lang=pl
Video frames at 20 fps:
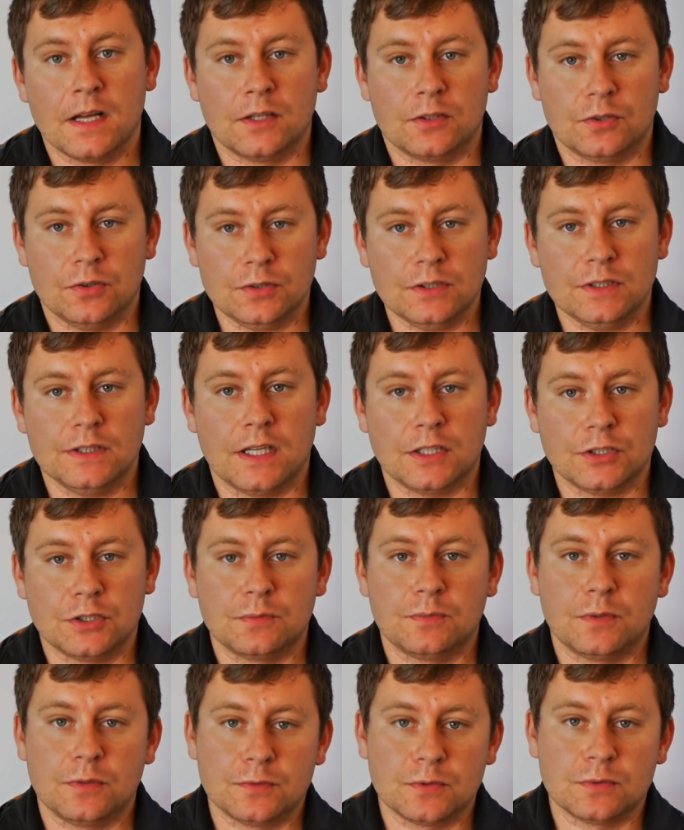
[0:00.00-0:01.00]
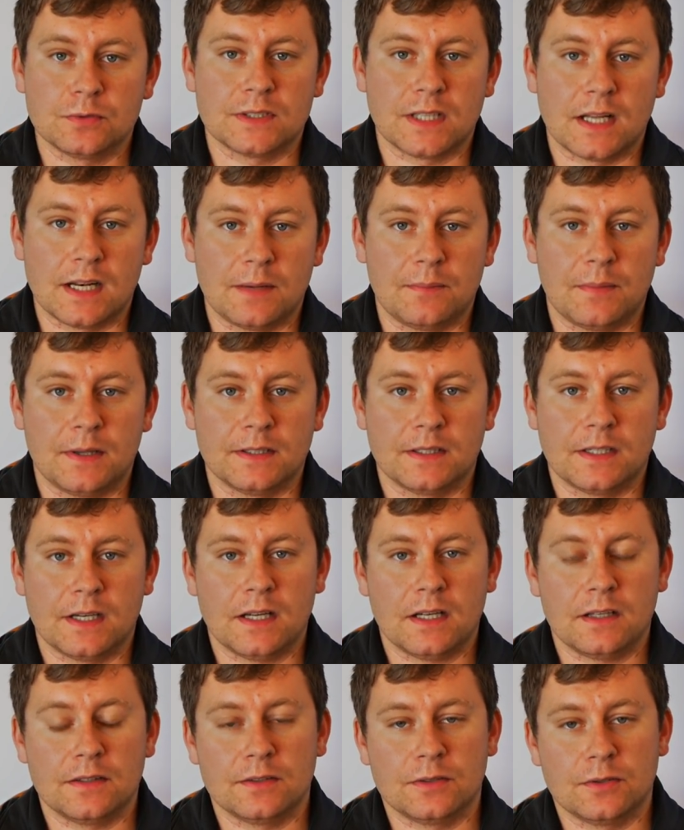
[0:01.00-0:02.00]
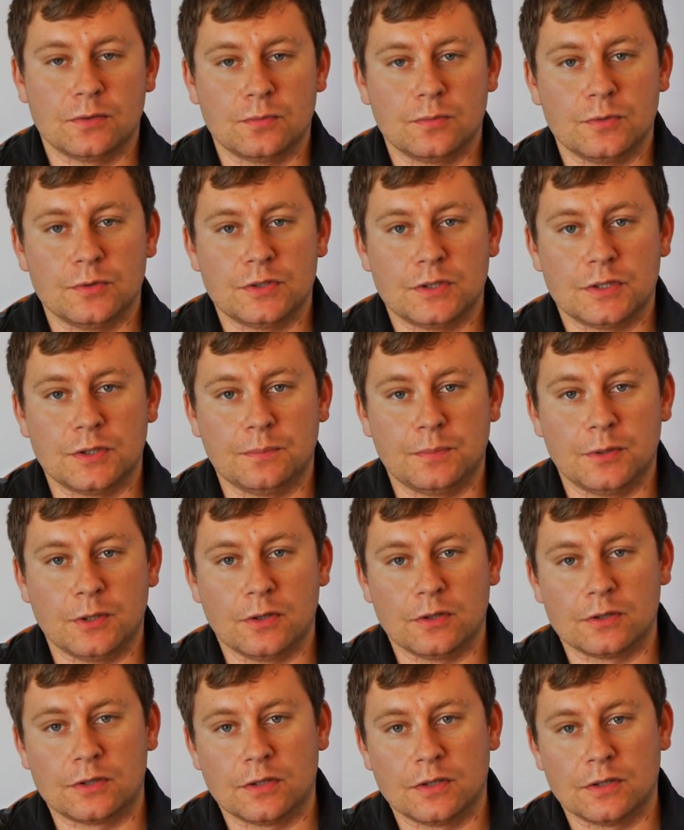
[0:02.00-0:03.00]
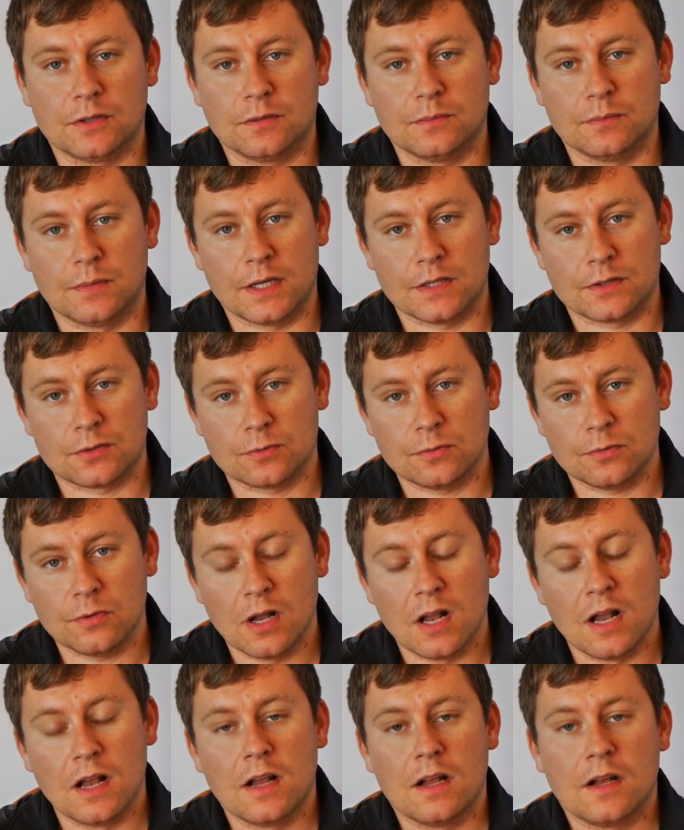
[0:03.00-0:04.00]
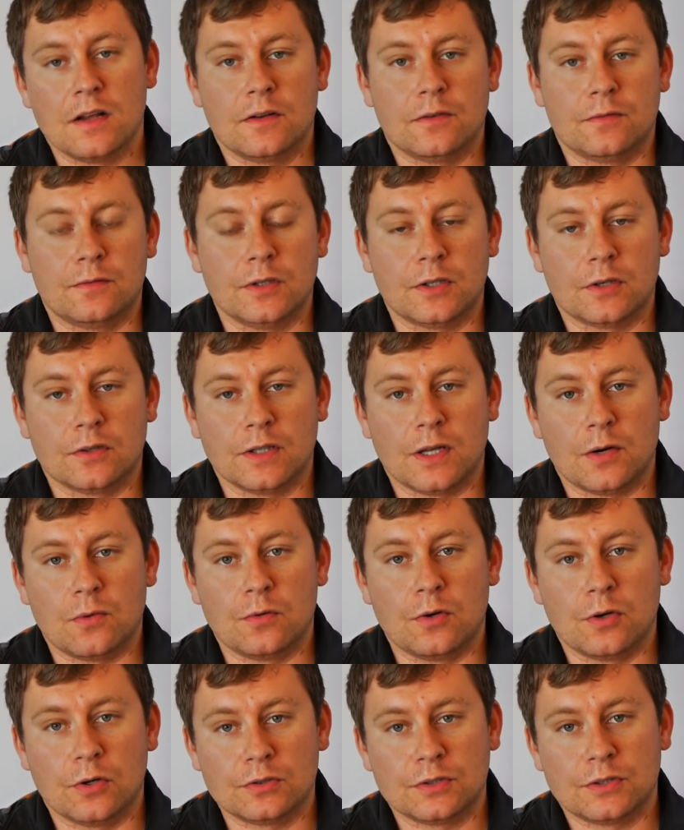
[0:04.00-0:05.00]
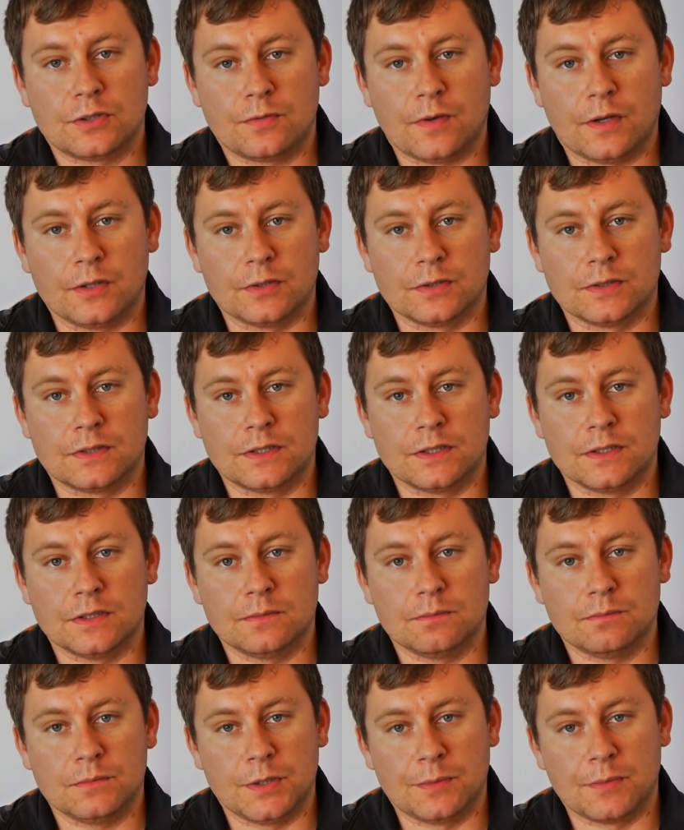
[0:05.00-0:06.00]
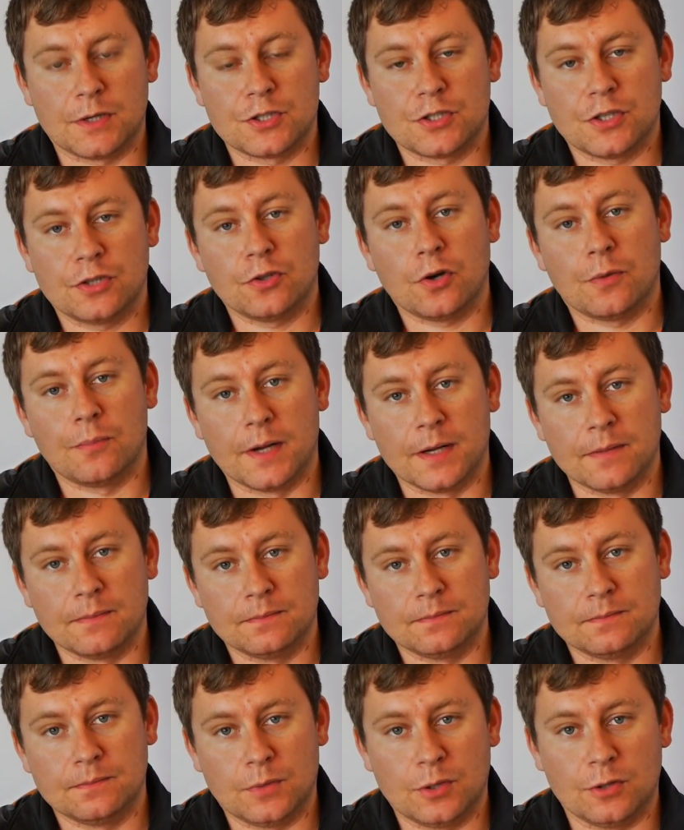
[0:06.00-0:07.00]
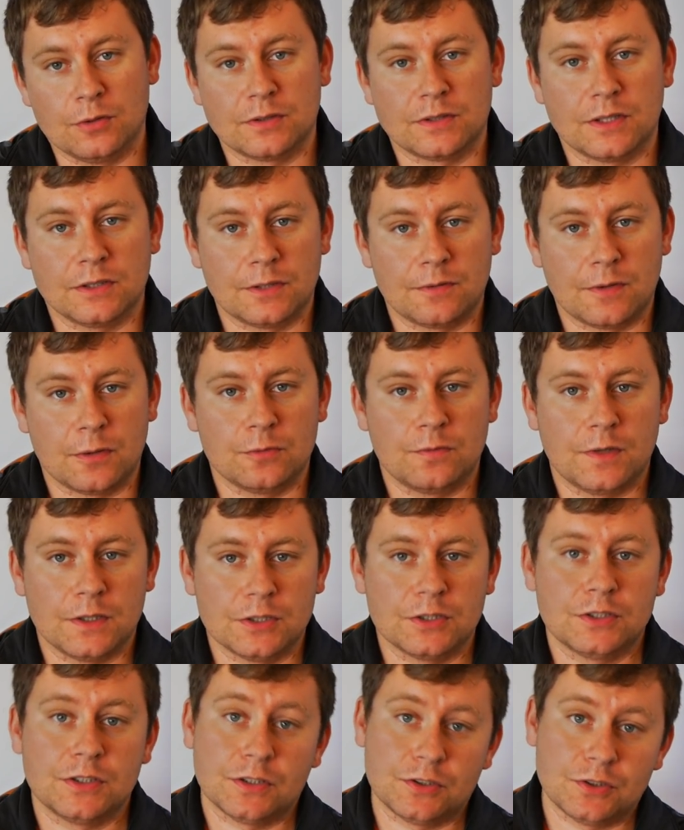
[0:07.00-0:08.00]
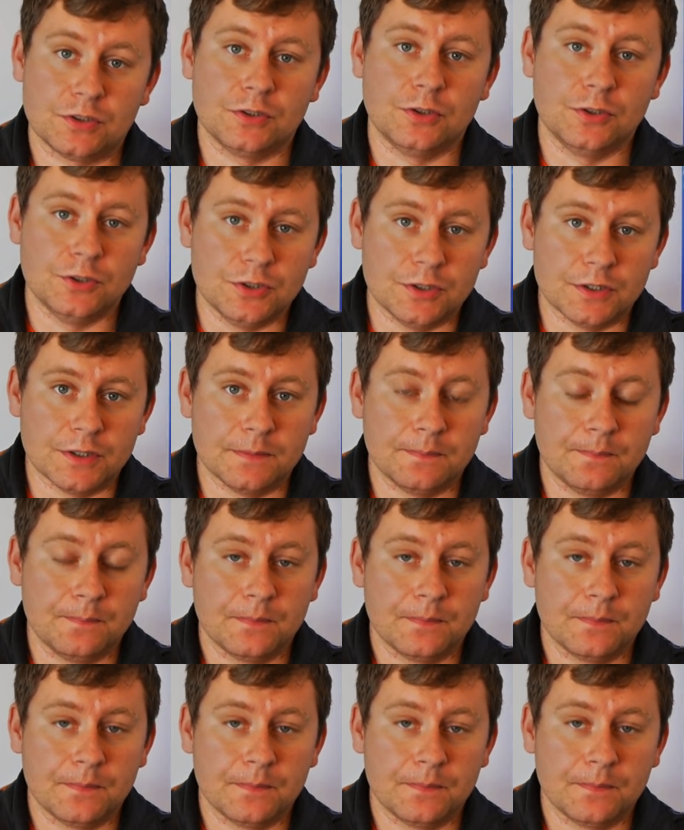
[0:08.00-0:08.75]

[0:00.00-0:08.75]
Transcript: No i na szybowcu Salamandra e, rumuński pilot Bresku wykonał lot trwający niemalże dobę, bo lot ten trwał 23 godziny.